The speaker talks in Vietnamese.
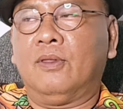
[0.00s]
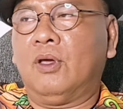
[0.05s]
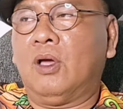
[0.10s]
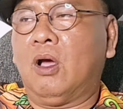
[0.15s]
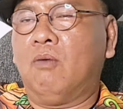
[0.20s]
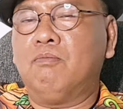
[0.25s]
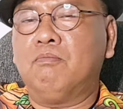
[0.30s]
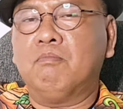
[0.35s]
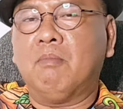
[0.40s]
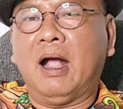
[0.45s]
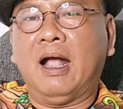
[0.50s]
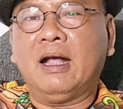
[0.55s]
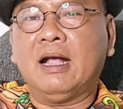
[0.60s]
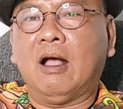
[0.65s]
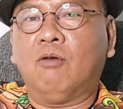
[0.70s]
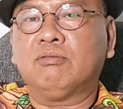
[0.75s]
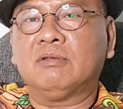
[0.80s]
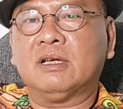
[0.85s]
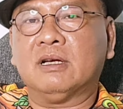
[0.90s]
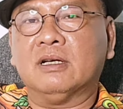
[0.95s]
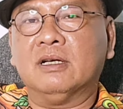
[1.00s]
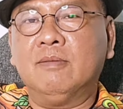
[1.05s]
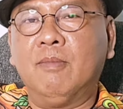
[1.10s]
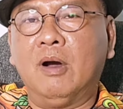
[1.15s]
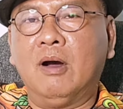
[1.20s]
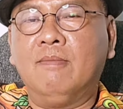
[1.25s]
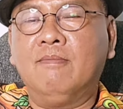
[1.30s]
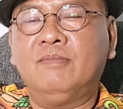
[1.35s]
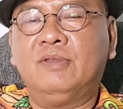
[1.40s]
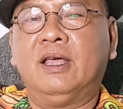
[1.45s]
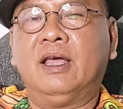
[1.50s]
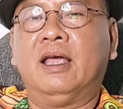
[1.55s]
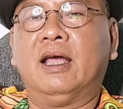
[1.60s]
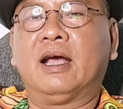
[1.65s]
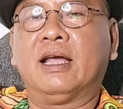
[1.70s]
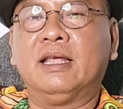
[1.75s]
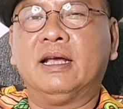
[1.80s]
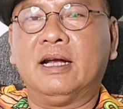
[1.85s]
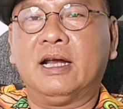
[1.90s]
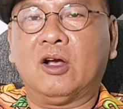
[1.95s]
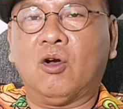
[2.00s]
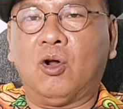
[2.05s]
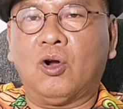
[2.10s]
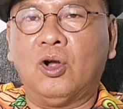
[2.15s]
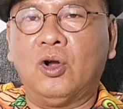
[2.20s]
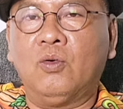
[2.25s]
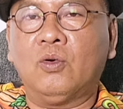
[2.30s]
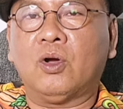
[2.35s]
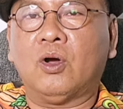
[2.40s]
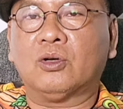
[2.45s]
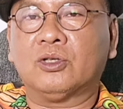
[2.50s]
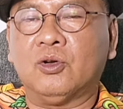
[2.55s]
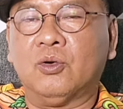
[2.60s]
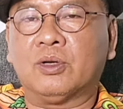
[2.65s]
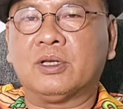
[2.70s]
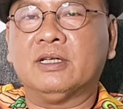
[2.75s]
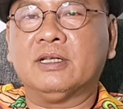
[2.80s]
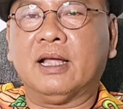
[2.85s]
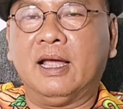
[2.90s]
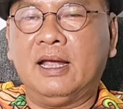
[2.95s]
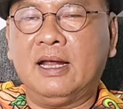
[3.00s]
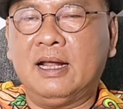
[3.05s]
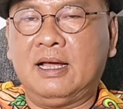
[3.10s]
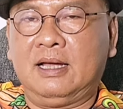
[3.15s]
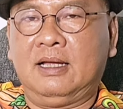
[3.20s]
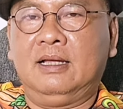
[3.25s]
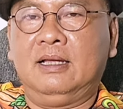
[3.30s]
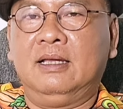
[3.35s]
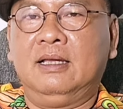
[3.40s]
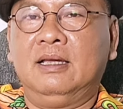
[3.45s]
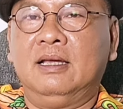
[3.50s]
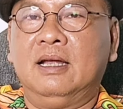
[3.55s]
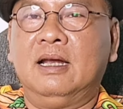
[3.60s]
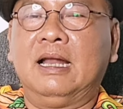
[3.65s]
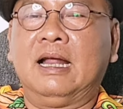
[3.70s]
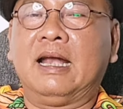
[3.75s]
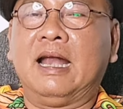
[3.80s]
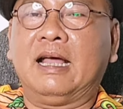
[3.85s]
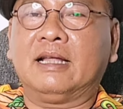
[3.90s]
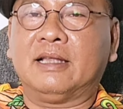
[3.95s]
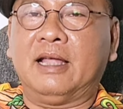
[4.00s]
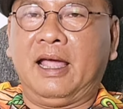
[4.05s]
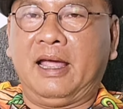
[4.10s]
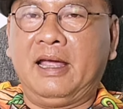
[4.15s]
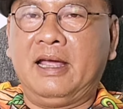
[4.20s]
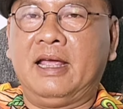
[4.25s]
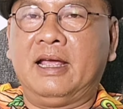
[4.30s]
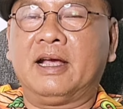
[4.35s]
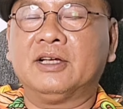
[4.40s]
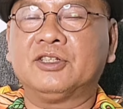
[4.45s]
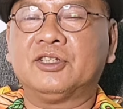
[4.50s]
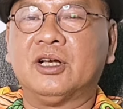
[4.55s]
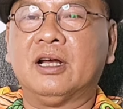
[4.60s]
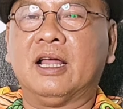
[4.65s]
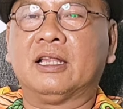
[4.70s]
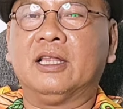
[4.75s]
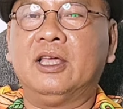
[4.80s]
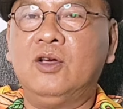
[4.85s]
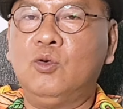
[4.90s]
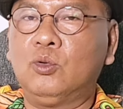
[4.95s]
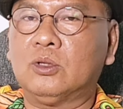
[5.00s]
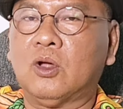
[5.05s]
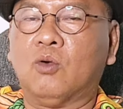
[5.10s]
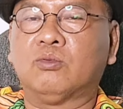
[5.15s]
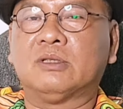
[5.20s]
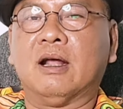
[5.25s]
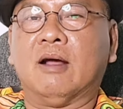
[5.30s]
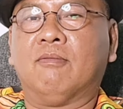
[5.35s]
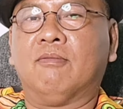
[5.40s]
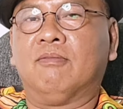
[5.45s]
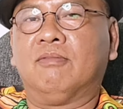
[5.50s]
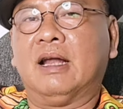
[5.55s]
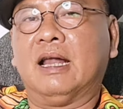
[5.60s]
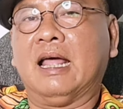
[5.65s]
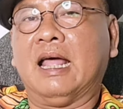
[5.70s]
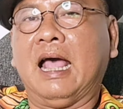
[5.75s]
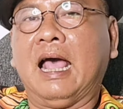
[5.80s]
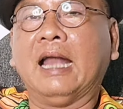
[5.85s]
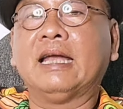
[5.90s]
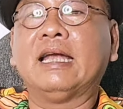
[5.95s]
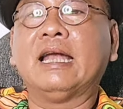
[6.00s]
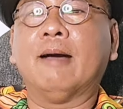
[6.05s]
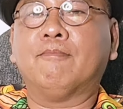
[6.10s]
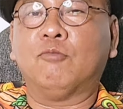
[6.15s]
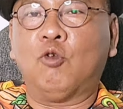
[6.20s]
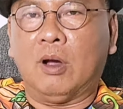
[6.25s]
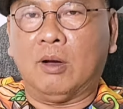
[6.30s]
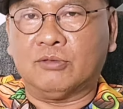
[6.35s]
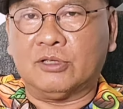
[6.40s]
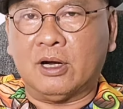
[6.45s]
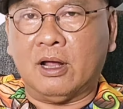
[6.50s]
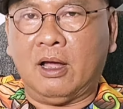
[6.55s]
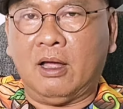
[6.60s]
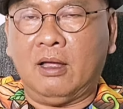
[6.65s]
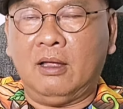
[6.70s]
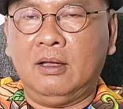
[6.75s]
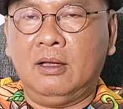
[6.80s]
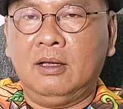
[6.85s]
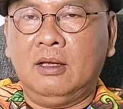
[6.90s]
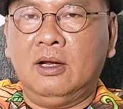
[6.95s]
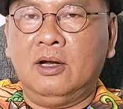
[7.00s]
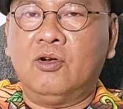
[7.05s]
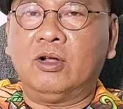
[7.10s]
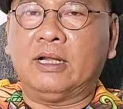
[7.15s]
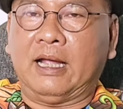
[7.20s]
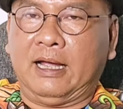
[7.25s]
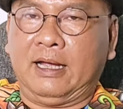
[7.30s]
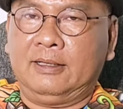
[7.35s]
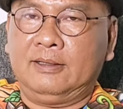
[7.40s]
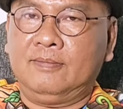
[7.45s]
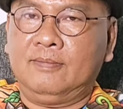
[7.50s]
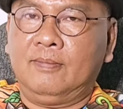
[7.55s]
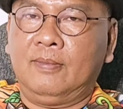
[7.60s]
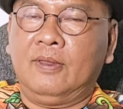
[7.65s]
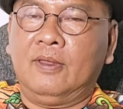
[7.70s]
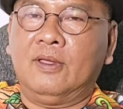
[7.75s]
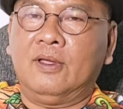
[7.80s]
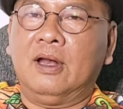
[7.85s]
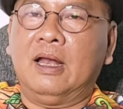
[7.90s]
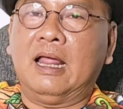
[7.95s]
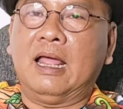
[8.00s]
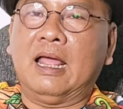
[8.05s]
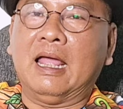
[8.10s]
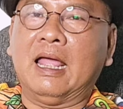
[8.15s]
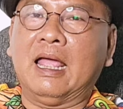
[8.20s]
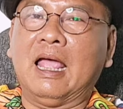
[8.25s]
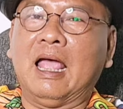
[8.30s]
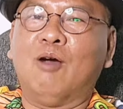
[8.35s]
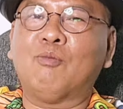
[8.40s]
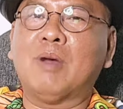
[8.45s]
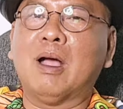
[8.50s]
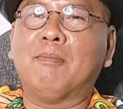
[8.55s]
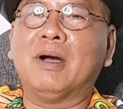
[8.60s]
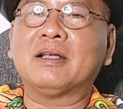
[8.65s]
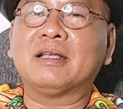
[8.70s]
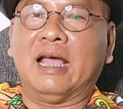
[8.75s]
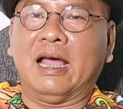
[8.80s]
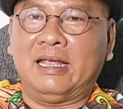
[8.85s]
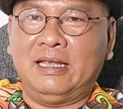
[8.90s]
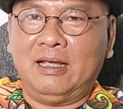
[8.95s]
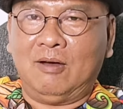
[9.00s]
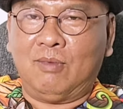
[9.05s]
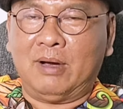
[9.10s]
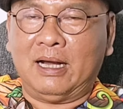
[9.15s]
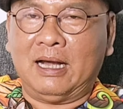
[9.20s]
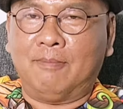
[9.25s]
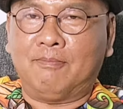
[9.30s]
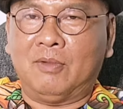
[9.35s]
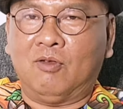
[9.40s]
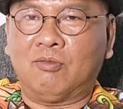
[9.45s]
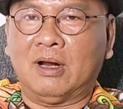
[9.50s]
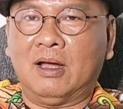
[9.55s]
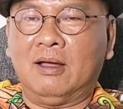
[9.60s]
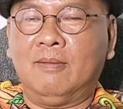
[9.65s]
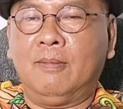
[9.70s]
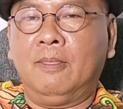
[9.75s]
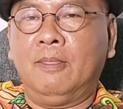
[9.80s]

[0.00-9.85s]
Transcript: ông mắng ông chửi mớm về cái vấn đề con nuôi con ruột như thế đó là đang thể hiện cái sự là thiếu tôn trọng là anh năm của ông rồi đó nói thẳng là ông là mất dạy với ông anh năm ông đó